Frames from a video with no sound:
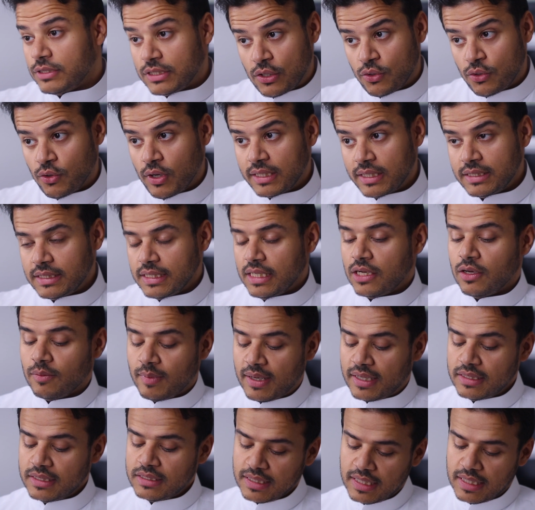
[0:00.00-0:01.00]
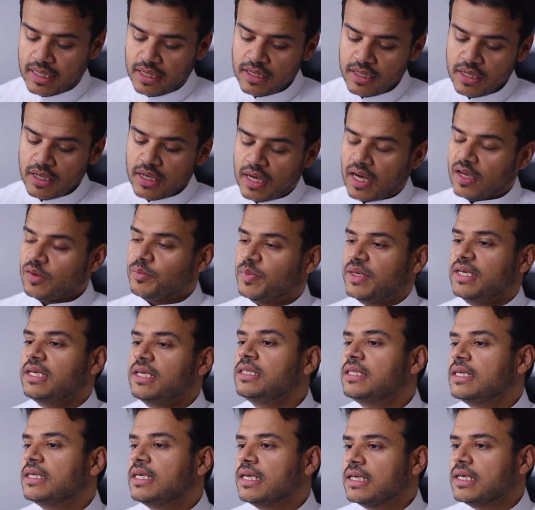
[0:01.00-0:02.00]
يساله اسئله وما اسئله 40
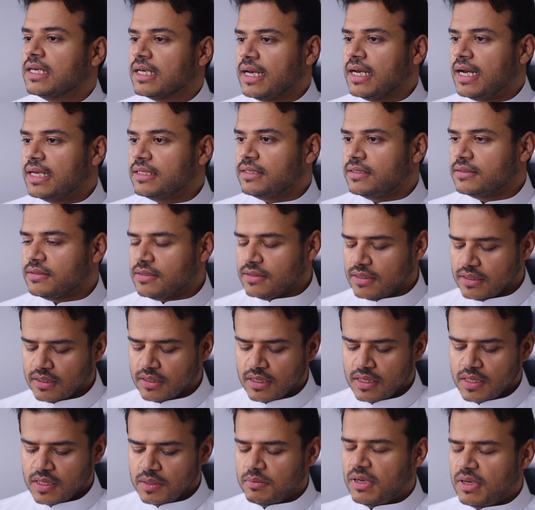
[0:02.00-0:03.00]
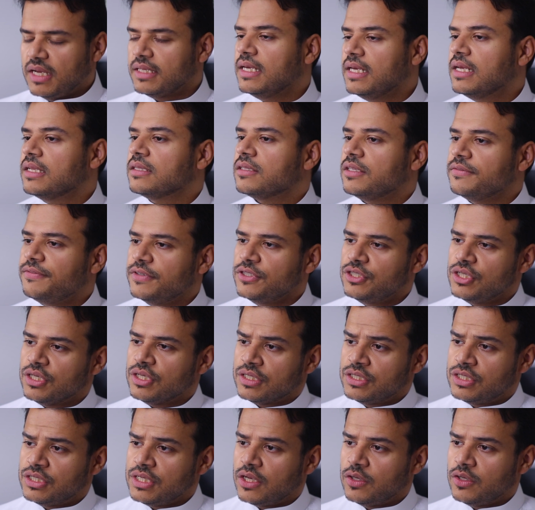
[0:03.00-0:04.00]
دقيقه قاعد ينتظر بعدين طفش
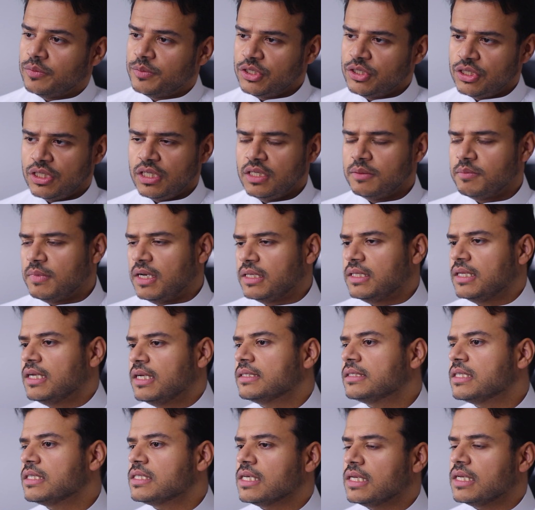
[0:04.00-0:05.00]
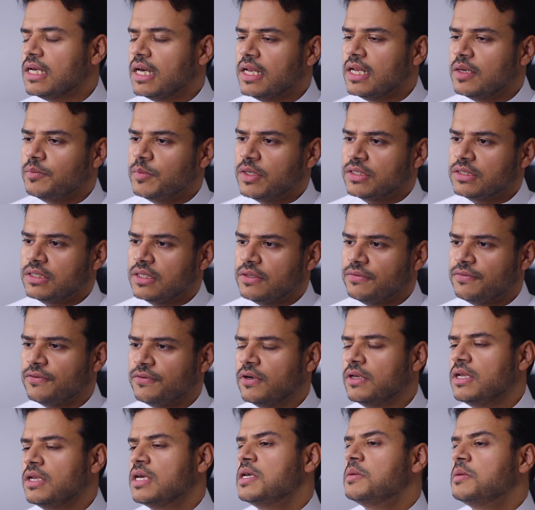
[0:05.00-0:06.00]
الرجال ومشي بعدين اتصل عليه مع
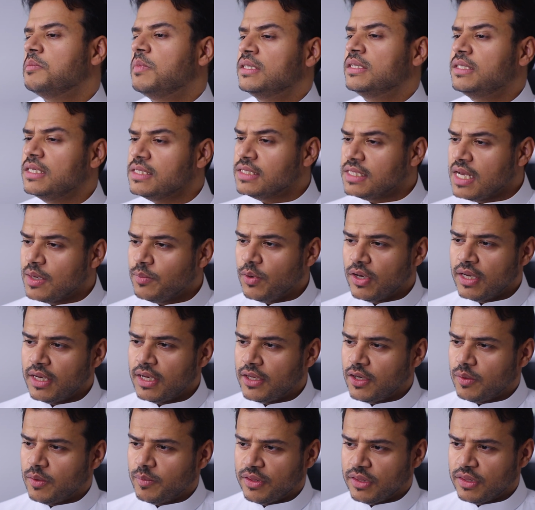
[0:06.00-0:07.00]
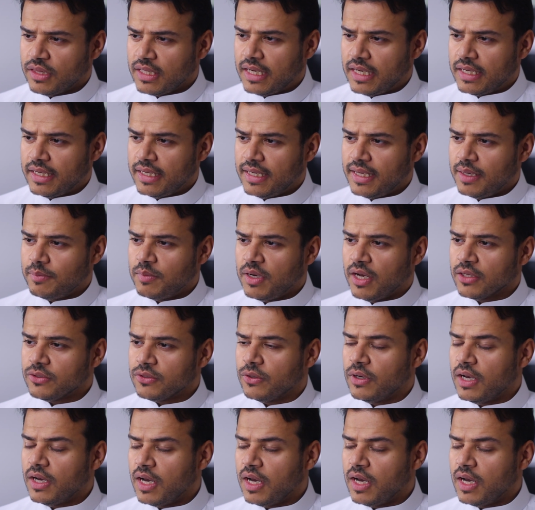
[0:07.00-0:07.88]
التليفون بعدين سحبوا على اليوم الثاني لين ما اعطوه